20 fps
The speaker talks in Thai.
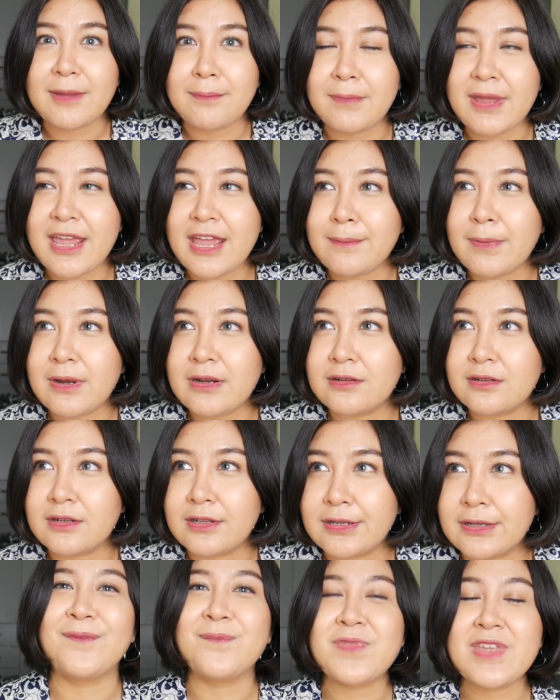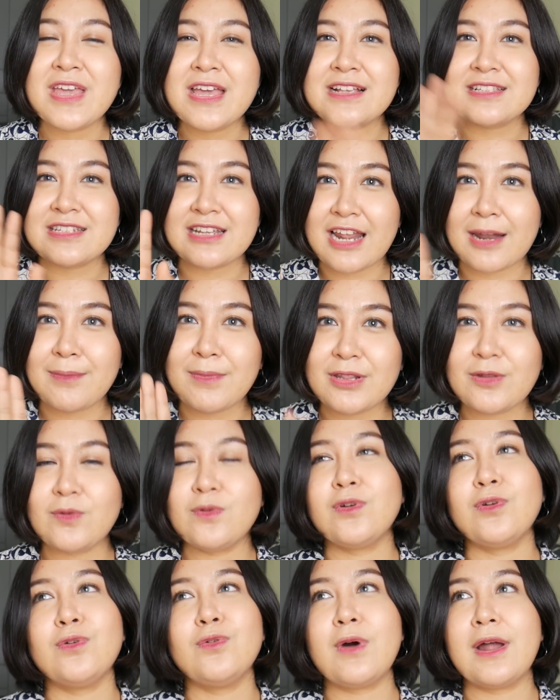กลีบเมฆไปเลยฉะนั้นไม่ต้อง
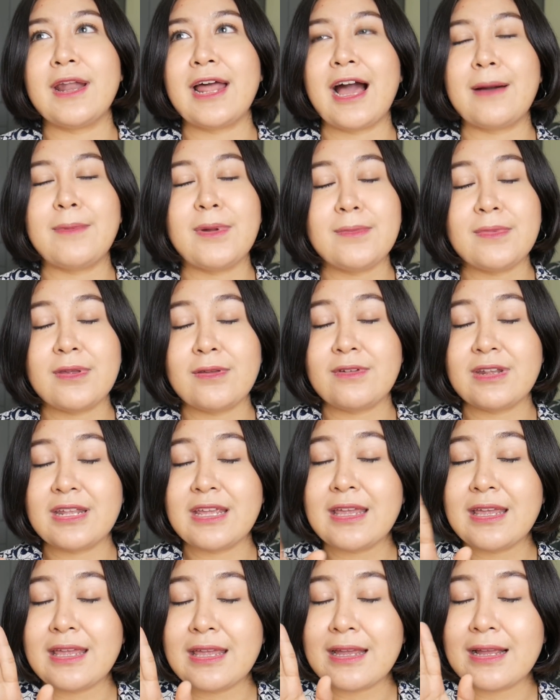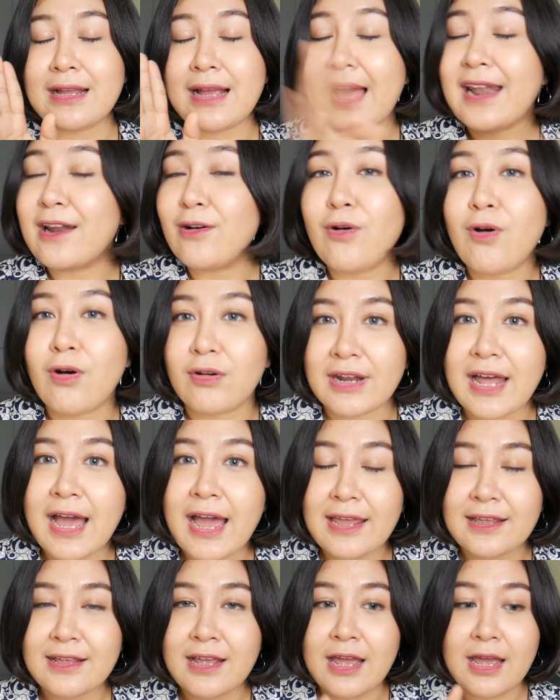กลัวนะคะมันมีวิธีการเอาออกได้